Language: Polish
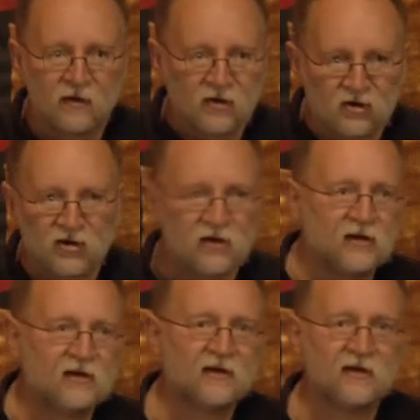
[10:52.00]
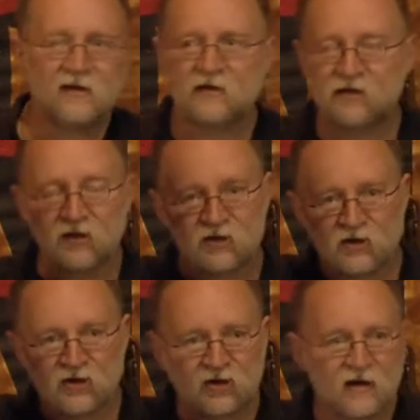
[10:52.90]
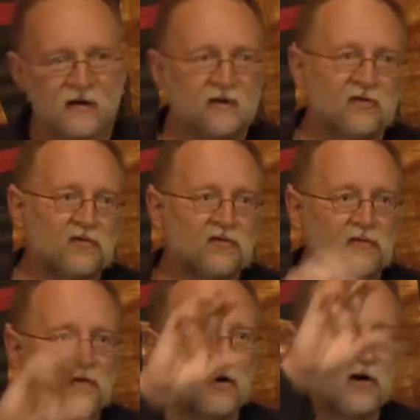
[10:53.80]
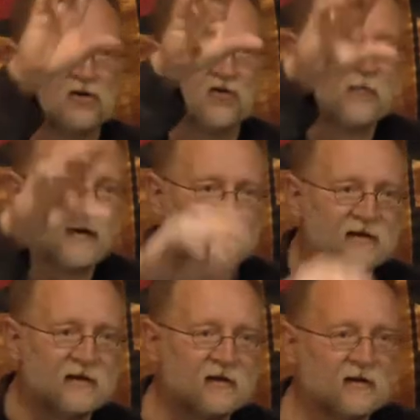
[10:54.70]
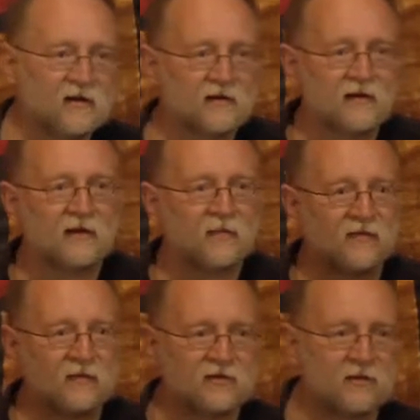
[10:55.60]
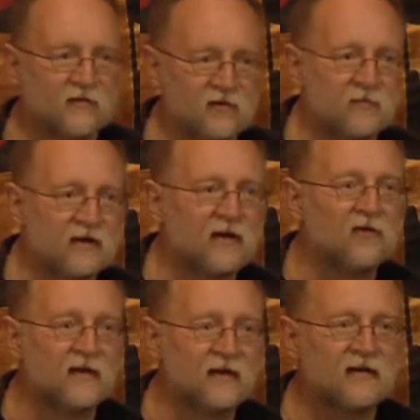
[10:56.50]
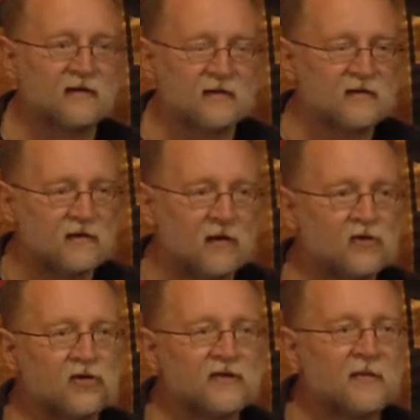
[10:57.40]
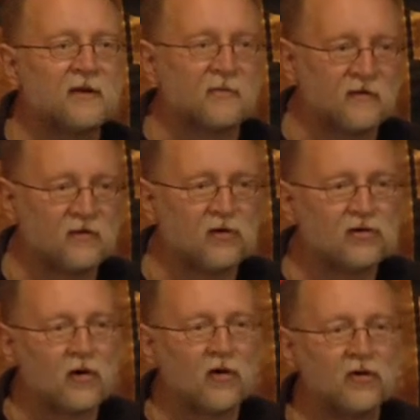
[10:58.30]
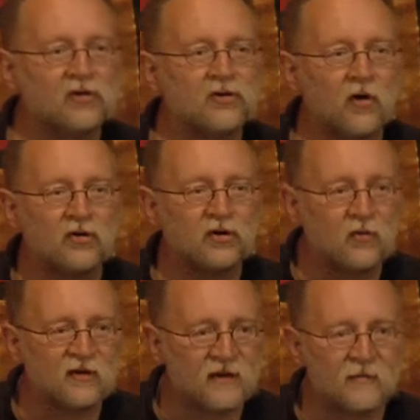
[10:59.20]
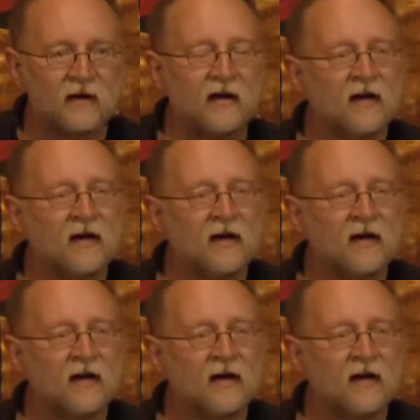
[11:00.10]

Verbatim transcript: szyldy, gdzieś szyszak, tu osioł w paski, tak naprawdę można powiedzieć pręgowana osioł zebra, prawda? Osio, osio, osioło zebra.